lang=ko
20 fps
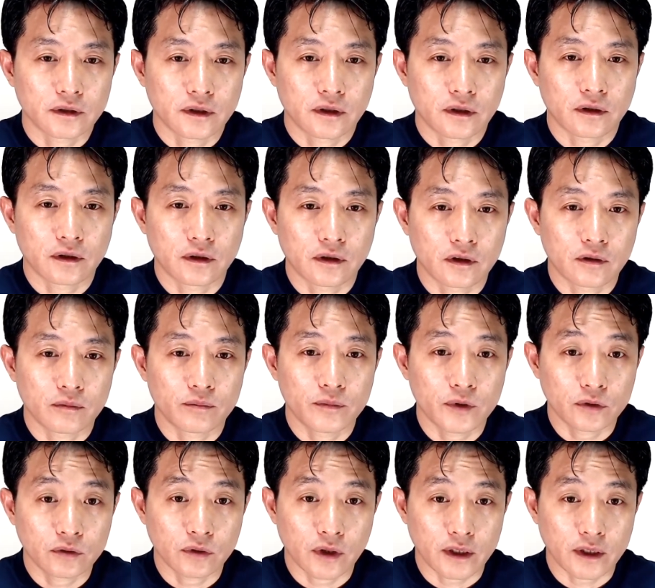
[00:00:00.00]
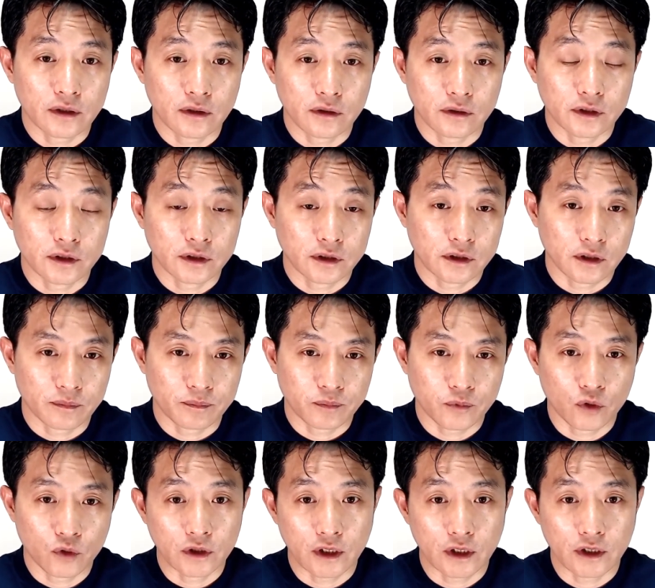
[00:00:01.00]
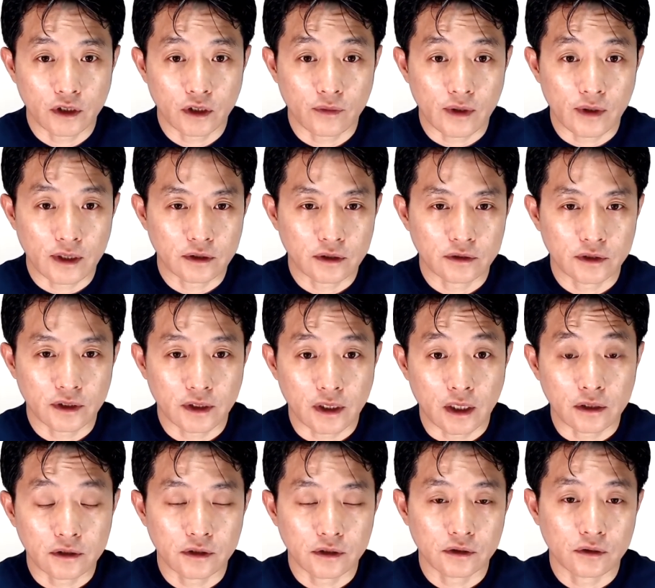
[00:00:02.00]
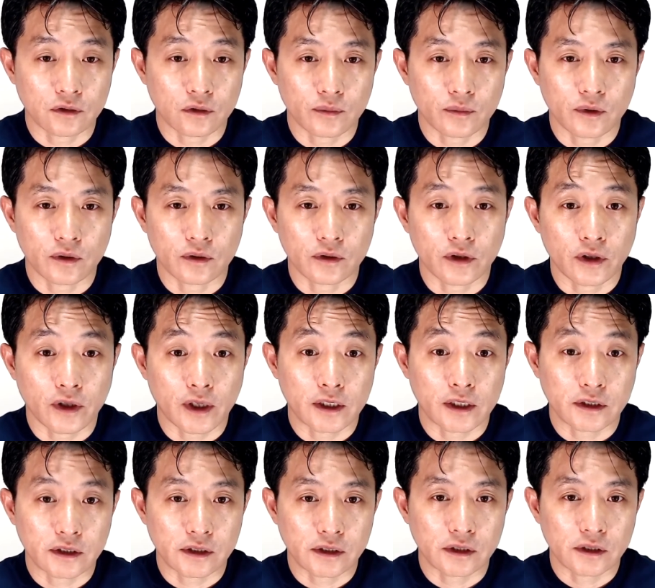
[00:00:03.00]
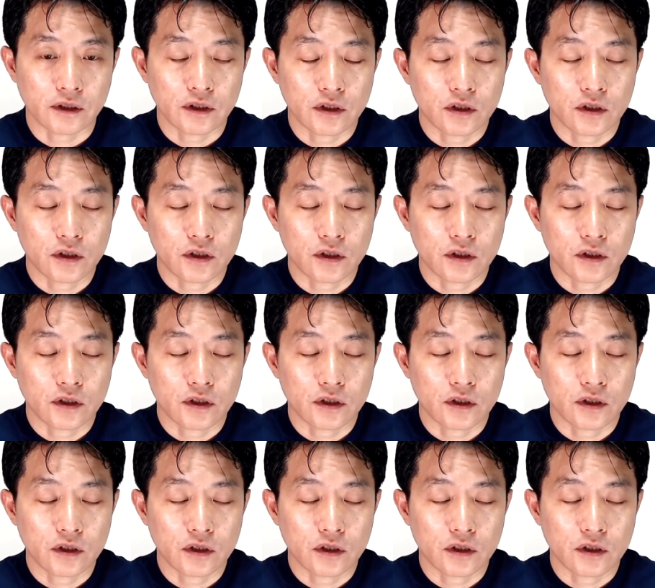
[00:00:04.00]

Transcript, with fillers: 어, 미국에서 직접 교사들이 와서 이제 가르치고 뭐 여러 가지